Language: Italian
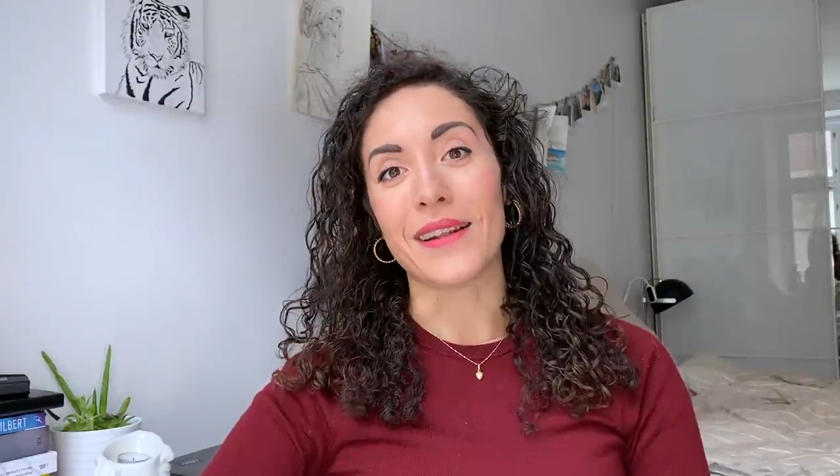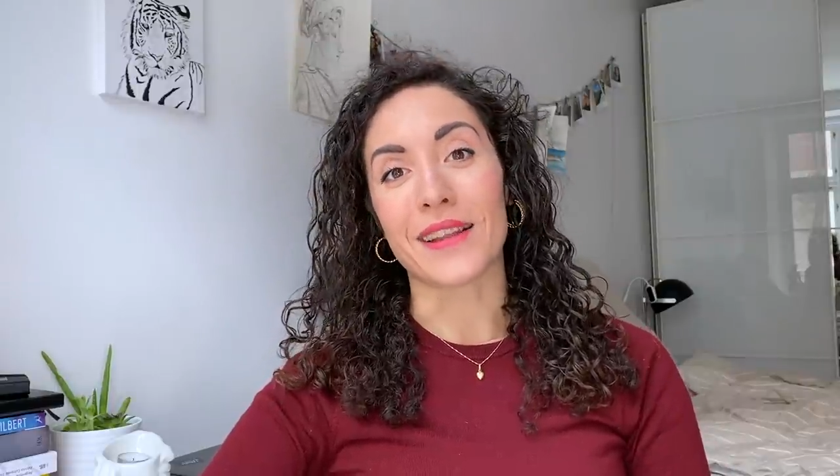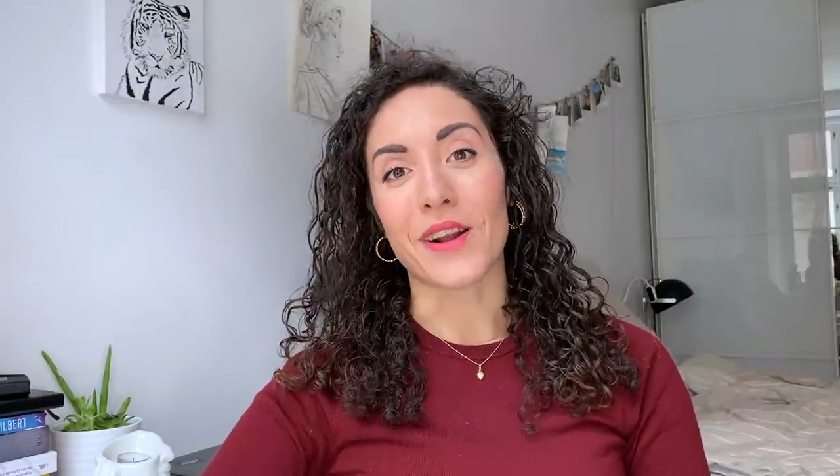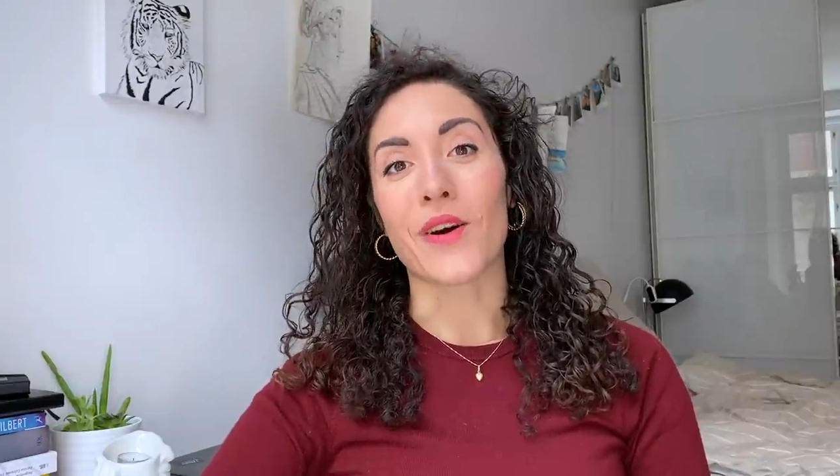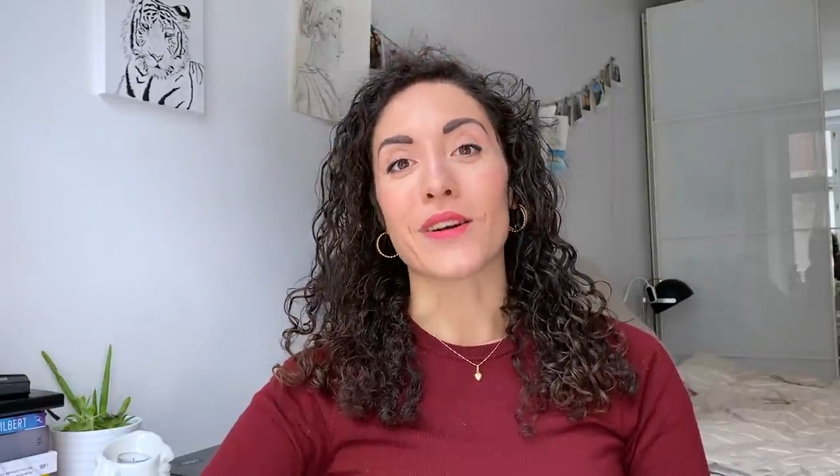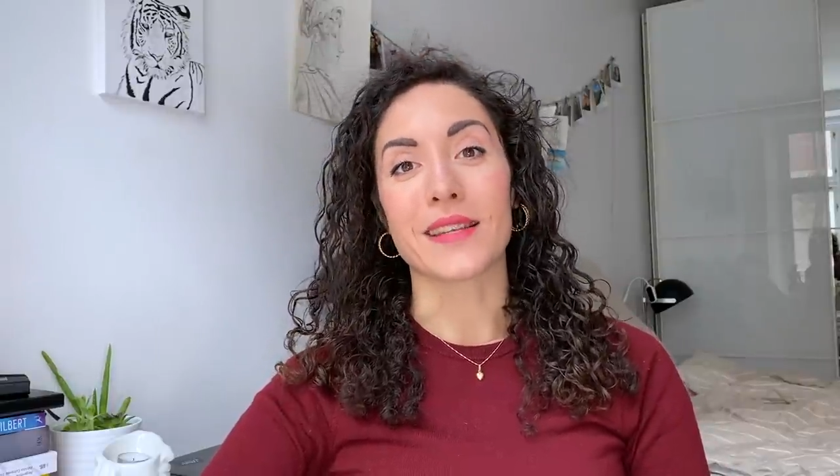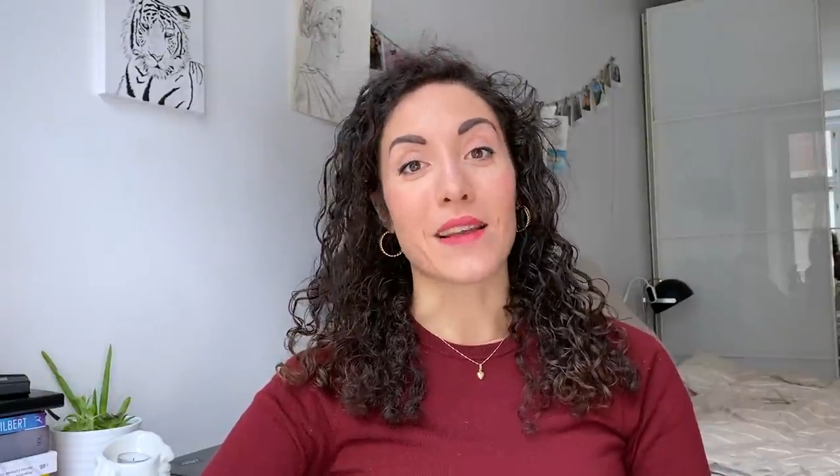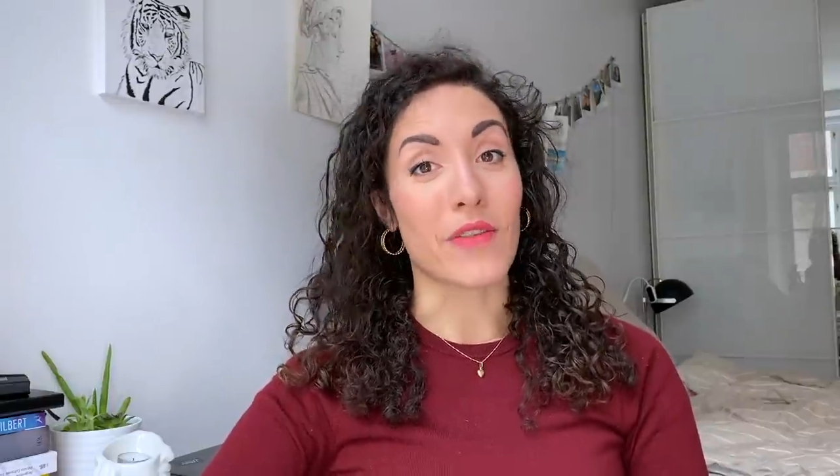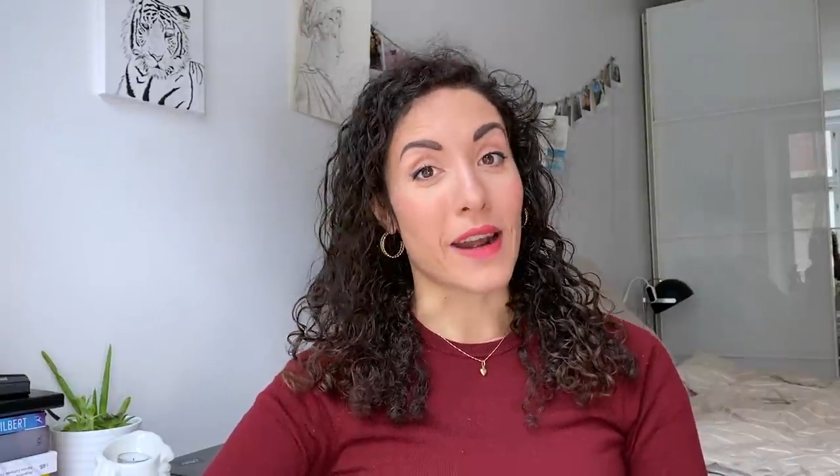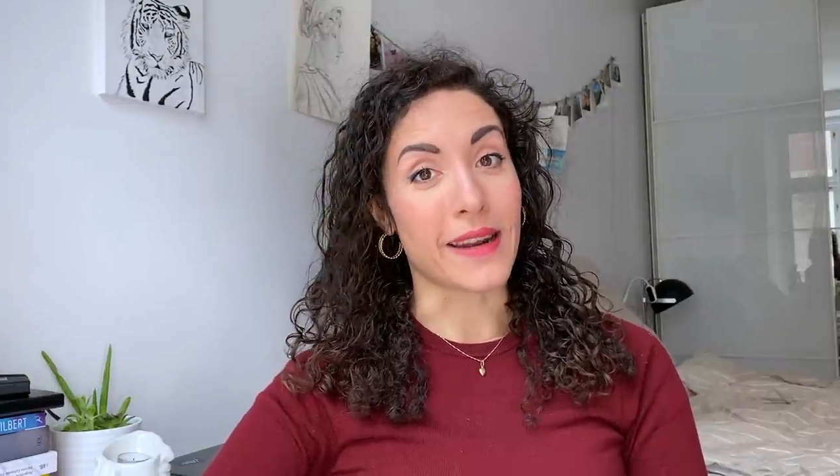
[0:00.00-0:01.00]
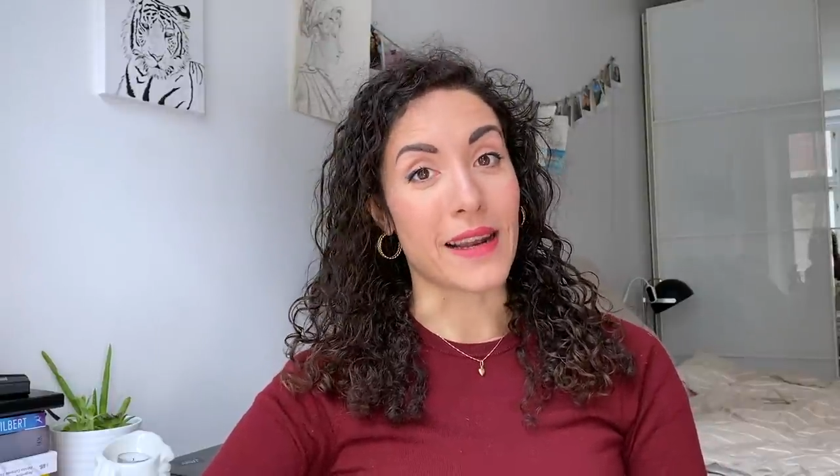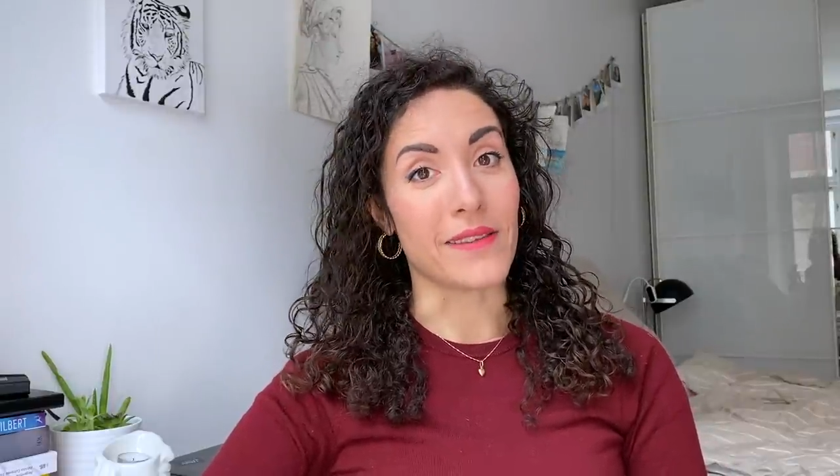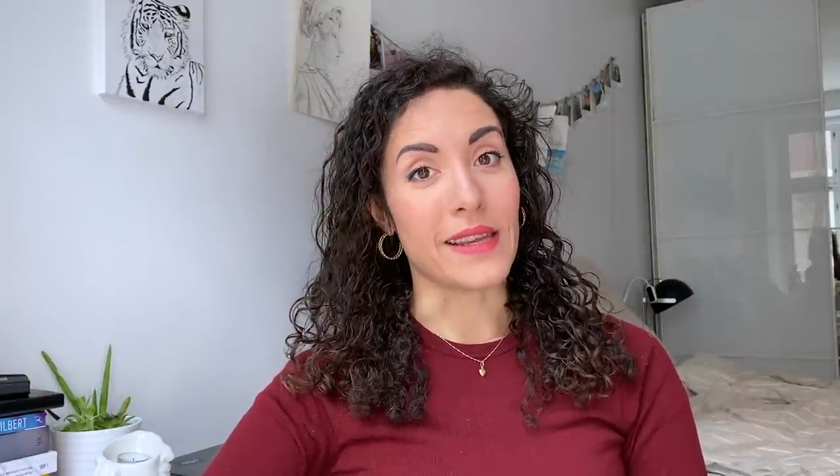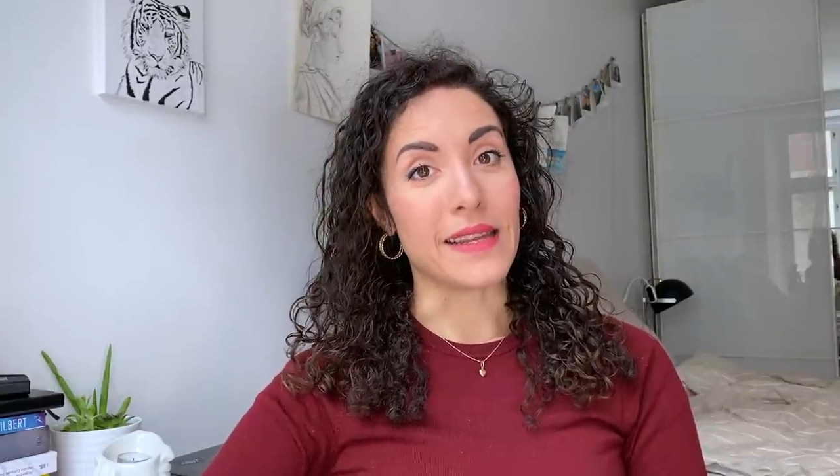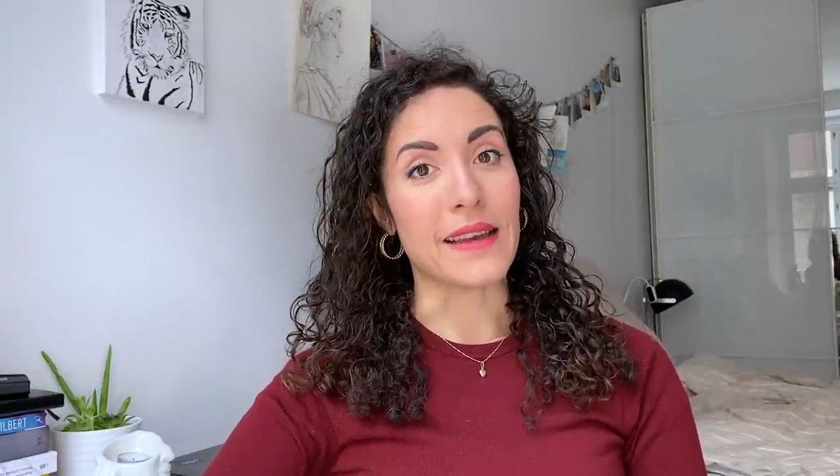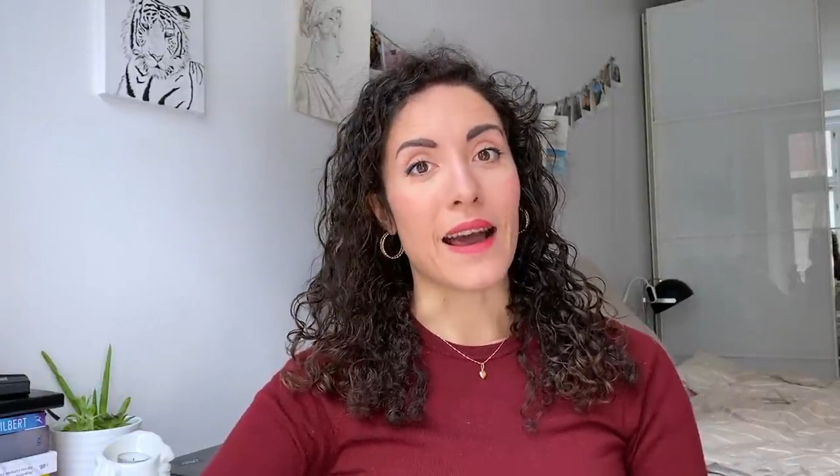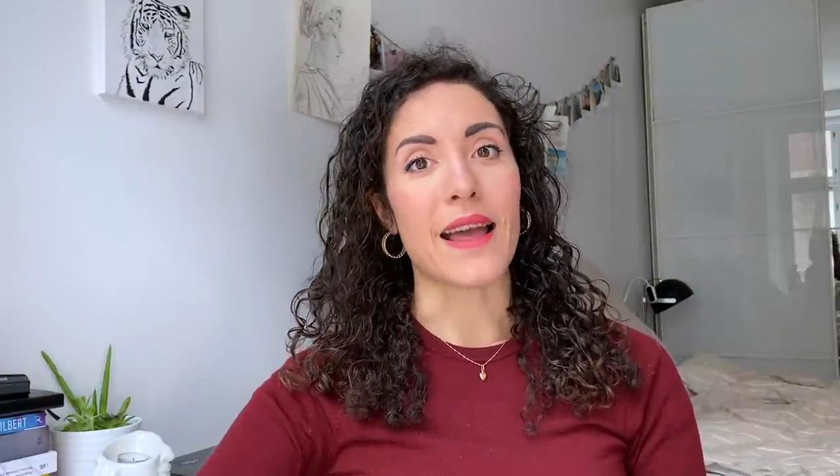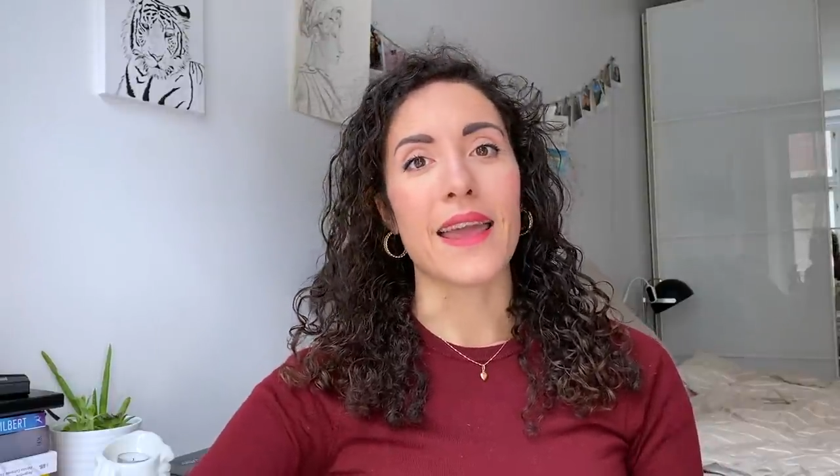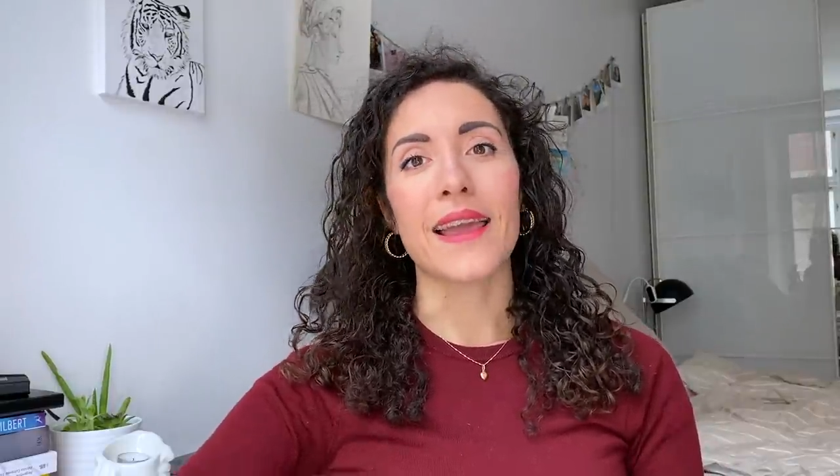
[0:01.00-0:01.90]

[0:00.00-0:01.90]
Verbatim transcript: altre cose da fare nella vita e